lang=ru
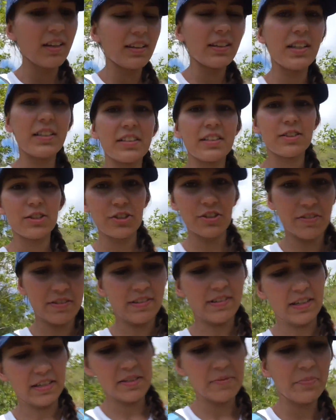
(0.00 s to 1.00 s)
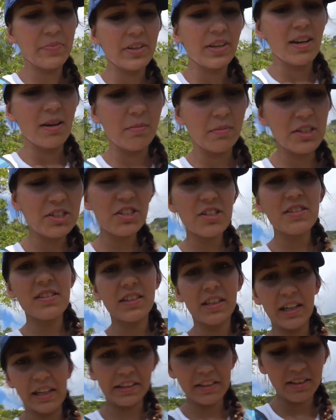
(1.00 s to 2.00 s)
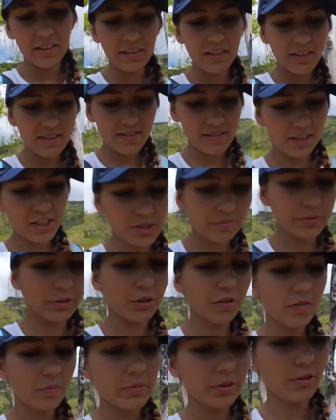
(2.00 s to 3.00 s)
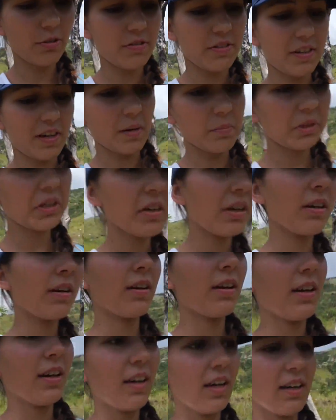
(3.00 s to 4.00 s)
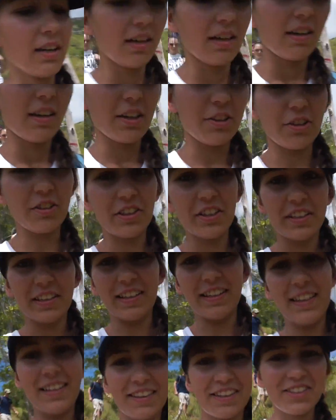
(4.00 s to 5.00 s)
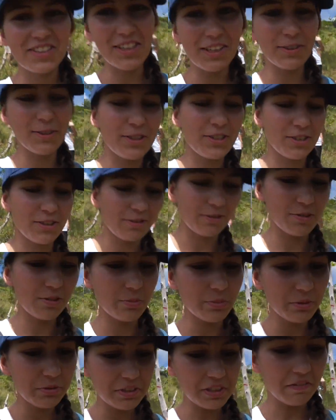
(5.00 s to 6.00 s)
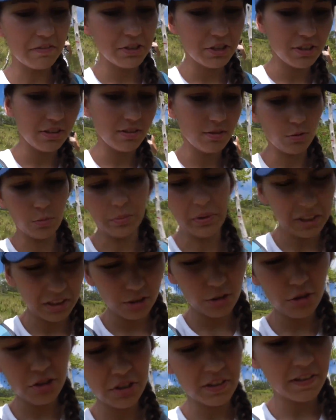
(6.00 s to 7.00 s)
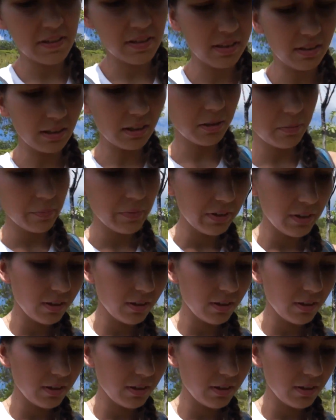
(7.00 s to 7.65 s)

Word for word: Я хотела что сказать. Мы сейчас на хайке с нашими новыми друзьями, которых я нашла тоже на ютюбе. У девочки и у парня тоже есть канал.